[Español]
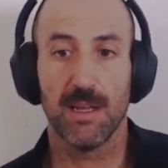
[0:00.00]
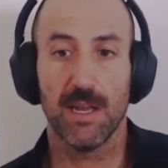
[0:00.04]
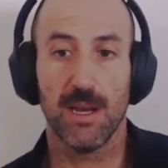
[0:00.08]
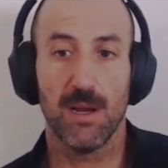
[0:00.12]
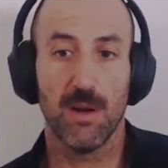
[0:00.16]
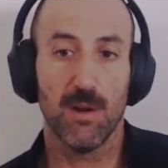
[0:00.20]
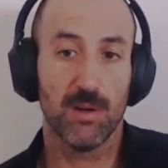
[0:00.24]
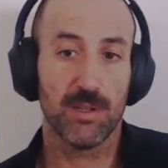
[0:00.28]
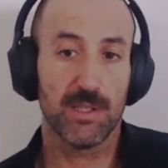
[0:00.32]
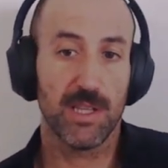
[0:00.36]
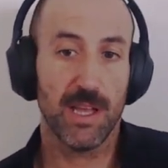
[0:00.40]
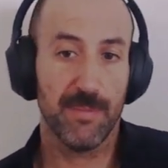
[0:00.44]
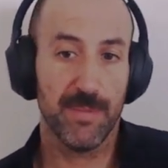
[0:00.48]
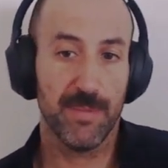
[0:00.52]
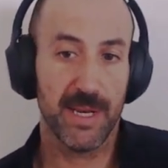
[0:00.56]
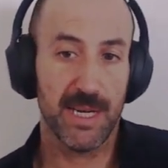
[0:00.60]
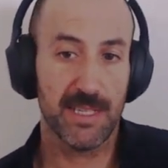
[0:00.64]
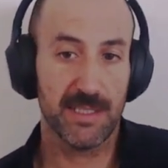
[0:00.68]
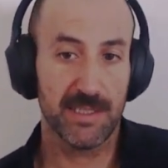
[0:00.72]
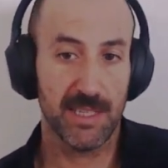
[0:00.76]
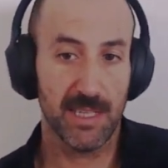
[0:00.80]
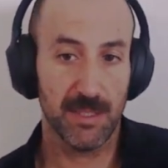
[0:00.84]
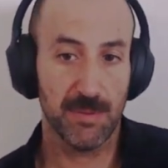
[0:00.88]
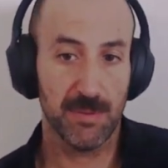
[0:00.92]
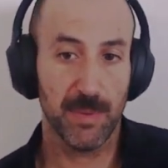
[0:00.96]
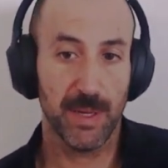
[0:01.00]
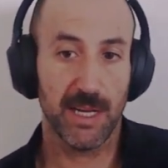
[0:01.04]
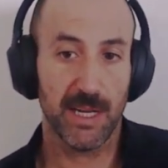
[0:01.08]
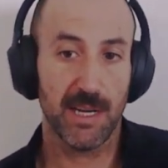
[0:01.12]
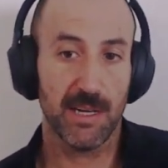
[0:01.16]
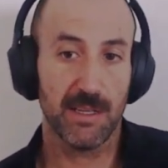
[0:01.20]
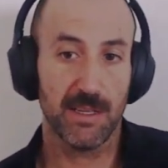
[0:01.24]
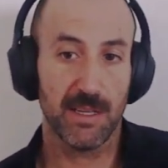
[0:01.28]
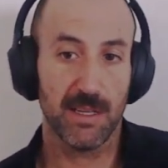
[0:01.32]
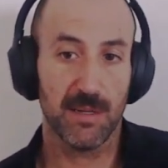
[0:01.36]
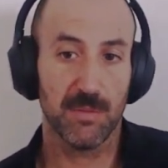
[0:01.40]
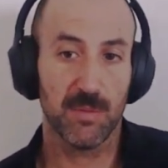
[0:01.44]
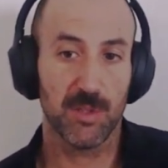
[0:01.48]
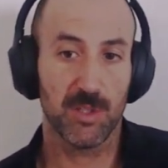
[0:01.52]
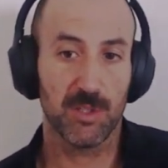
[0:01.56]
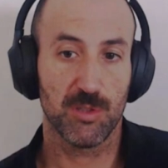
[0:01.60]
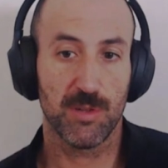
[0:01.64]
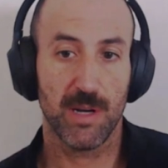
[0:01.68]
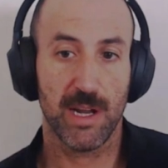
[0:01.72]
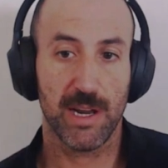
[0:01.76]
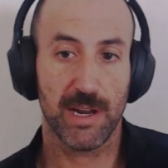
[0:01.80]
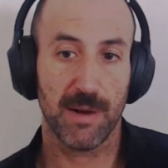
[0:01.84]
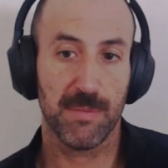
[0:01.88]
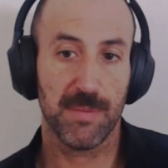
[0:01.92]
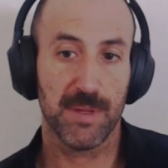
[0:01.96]
Y luego también en SageMaker
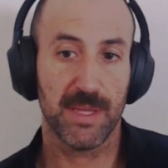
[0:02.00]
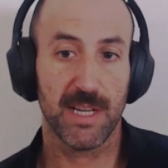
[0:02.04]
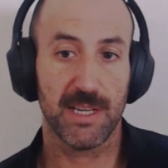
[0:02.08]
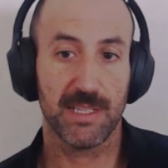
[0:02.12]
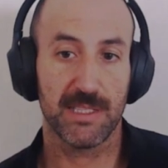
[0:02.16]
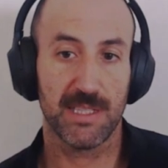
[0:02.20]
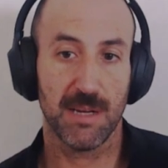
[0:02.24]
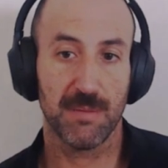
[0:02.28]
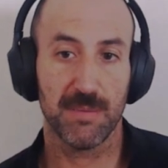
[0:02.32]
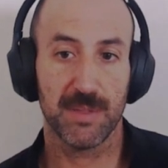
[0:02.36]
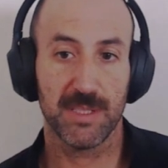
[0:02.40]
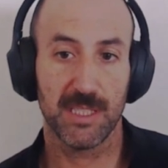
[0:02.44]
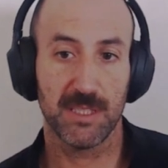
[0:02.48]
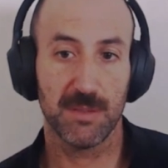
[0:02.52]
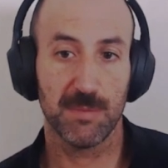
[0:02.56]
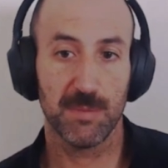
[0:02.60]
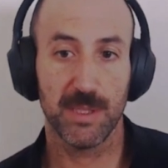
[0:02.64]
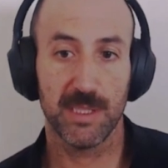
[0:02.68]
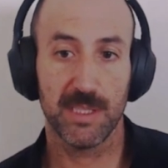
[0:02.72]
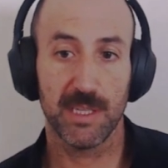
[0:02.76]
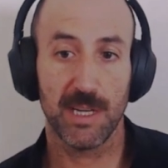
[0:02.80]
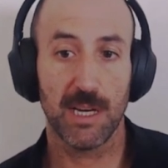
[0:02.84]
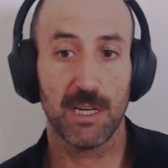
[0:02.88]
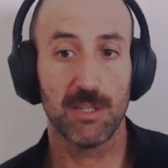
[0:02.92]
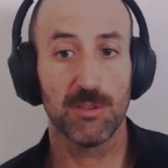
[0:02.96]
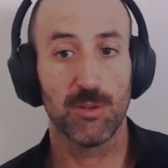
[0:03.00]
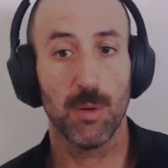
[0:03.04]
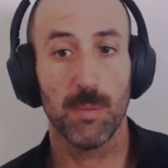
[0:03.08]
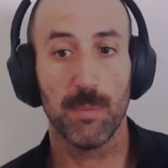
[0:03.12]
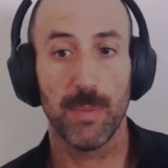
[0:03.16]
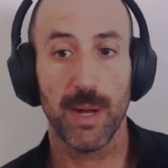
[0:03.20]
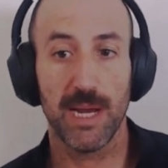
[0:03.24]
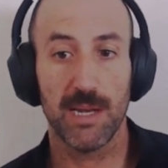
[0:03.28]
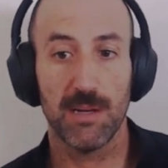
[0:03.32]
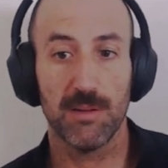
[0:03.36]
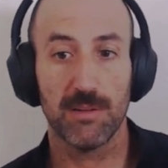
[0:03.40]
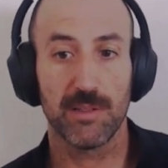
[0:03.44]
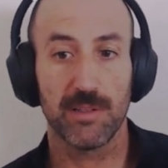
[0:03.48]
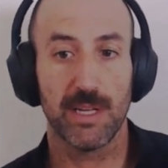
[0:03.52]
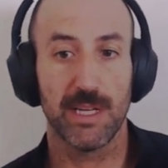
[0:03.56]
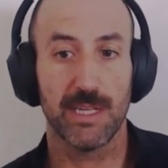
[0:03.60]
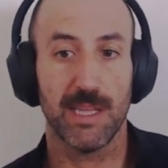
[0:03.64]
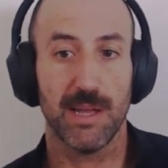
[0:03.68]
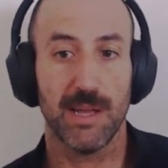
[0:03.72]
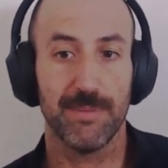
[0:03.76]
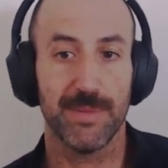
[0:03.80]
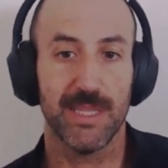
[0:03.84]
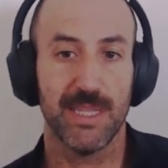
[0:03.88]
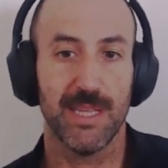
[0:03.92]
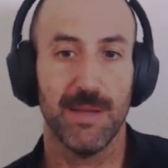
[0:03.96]
tenemos una herramienta que se llama SageMaker Autopilot, que
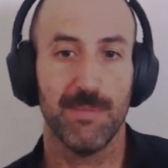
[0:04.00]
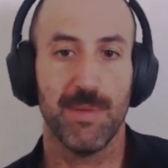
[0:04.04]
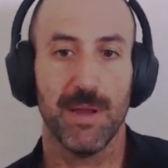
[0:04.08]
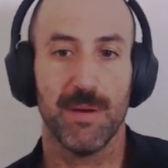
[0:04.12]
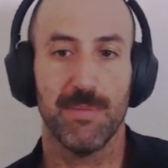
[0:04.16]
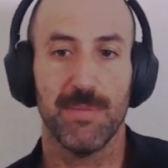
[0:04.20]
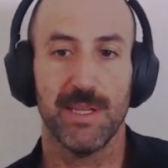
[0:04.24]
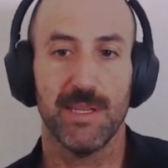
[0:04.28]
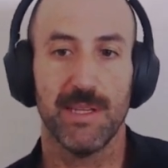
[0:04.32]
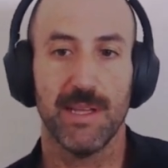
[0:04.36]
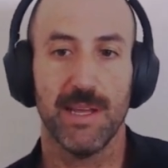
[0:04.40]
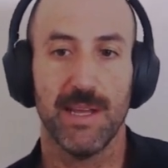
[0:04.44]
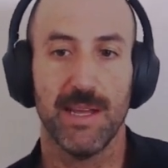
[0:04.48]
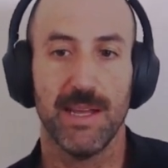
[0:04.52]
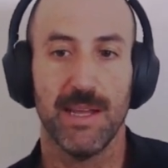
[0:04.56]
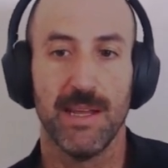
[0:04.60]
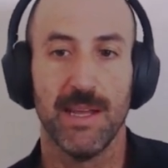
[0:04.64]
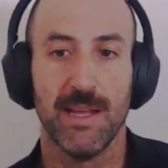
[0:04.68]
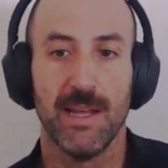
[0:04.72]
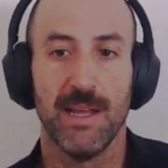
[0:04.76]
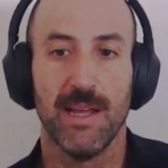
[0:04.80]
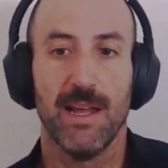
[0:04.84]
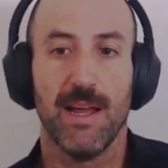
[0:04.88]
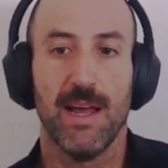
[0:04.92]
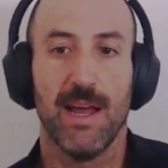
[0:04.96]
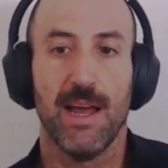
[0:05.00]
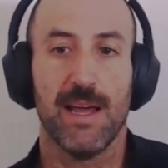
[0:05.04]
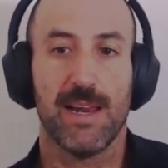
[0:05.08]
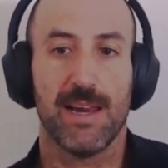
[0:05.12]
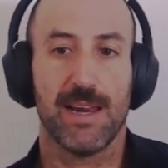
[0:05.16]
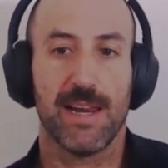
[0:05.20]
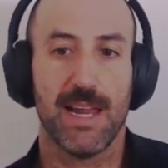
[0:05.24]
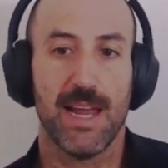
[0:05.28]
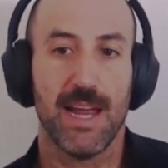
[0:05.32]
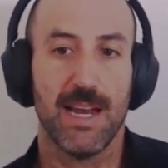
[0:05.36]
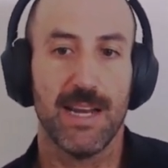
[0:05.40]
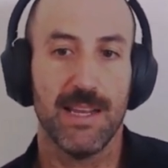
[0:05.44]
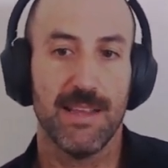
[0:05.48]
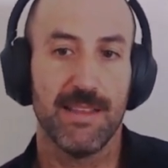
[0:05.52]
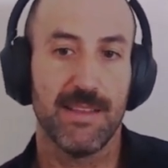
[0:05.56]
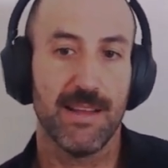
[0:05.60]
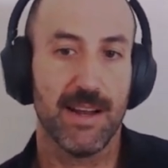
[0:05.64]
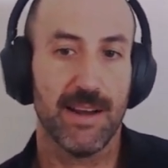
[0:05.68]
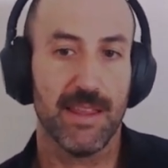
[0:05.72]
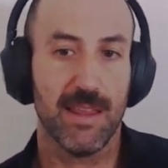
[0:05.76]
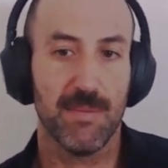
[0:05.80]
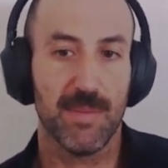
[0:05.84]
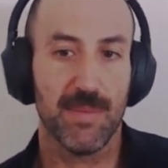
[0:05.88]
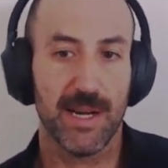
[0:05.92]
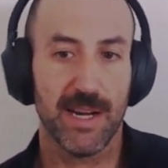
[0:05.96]
también te permite
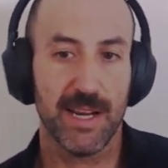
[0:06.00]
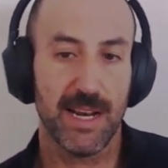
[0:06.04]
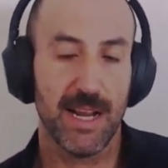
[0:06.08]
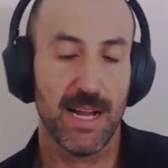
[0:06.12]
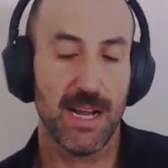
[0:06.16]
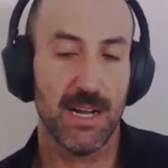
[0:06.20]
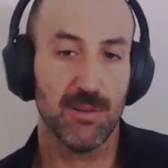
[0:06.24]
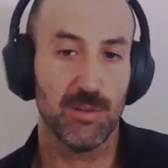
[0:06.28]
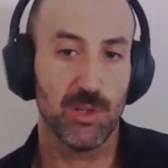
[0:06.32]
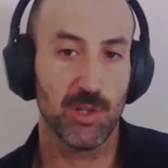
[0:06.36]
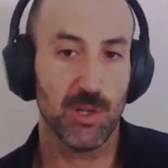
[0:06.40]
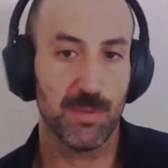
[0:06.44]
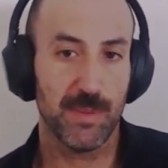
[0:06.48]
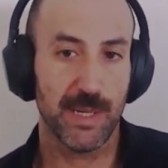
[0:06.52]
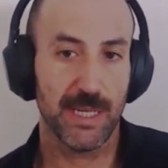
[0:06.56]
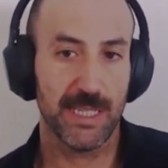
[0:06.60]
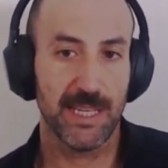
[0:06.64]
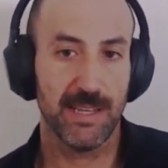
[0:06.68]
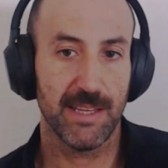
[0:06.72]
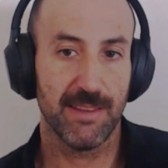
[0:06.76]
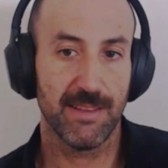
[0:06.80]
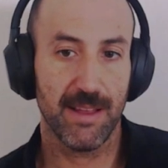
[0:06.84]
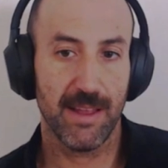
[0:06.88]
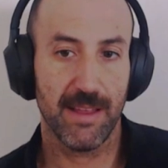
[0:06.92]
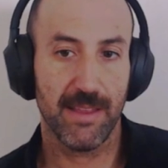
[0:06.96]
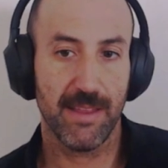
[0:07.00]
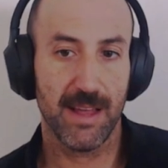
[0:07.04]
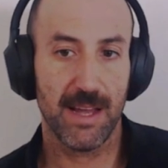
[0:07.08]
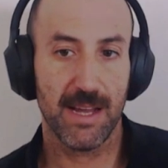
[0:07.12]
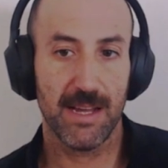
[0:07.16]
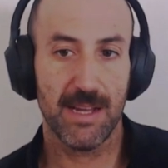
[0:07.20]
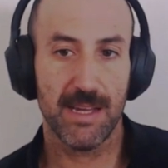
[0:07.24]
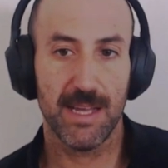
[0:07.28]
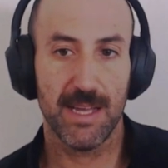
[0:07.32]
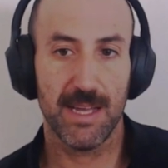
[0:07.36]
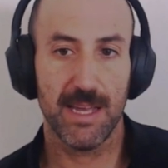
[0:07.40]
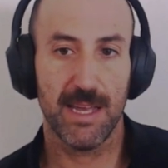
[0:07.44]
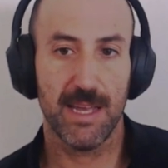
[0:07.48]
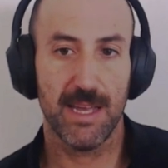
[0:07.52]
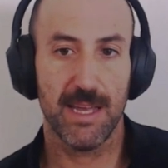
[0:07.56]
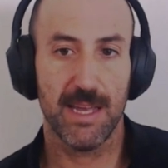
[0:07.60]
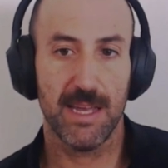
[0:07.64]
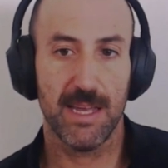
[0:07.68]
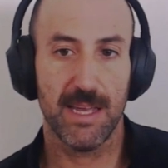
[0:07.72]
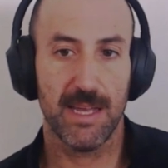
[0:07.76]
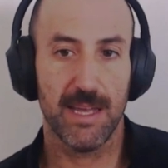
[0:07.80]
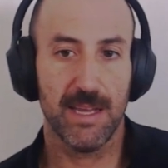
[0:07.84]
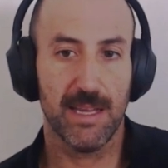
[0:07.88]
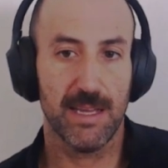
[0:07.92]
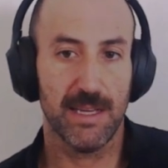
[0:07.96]
realizar de manera automatizada
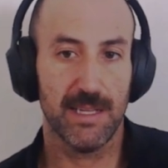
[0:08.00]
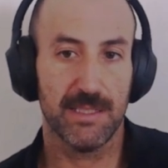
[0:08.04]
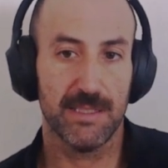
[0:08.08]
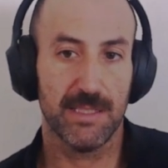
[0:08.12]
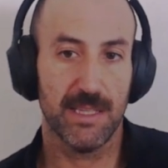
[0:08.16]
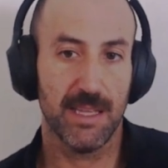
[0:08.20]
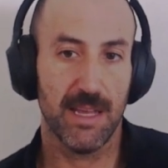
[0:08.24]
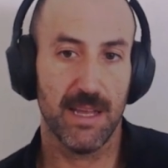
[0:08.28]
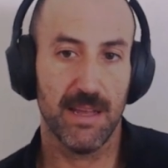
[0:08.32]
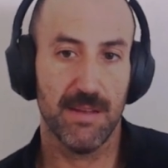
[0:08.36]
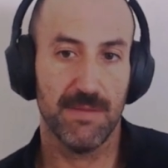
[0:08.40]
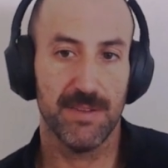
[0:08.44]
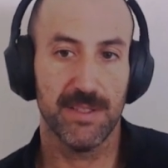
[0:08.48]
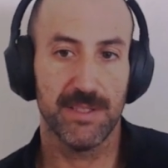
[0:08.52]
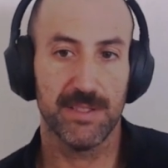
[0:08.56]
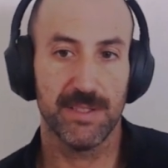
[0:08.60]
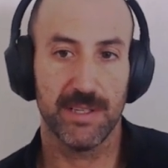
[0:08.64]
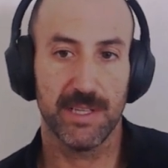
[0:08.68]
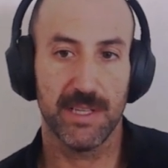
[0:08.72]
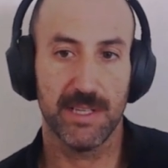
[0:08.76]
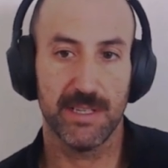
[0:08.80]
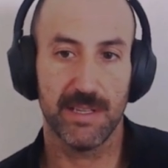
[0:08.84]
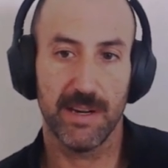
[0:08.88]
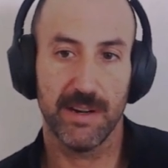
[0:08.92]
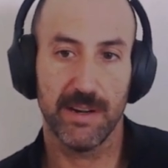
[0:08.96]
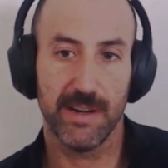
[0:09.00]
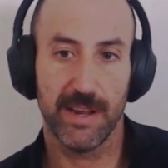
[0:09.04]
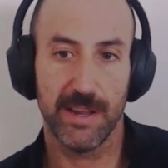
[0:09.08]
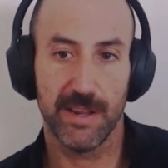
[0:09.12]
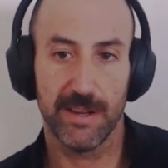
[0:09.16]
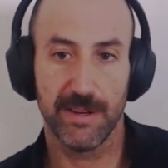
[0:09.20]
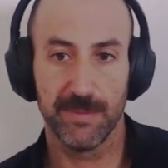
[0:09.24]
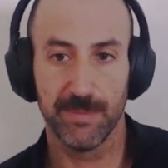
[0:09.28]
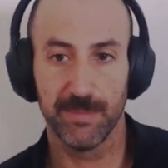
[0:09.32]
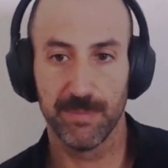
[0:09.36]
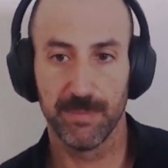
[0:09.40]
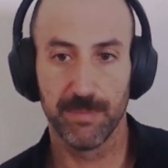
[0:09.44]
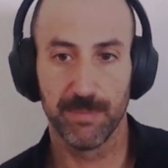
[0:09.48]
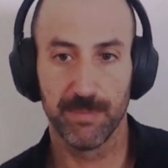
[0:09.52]
eh, este feature engineering.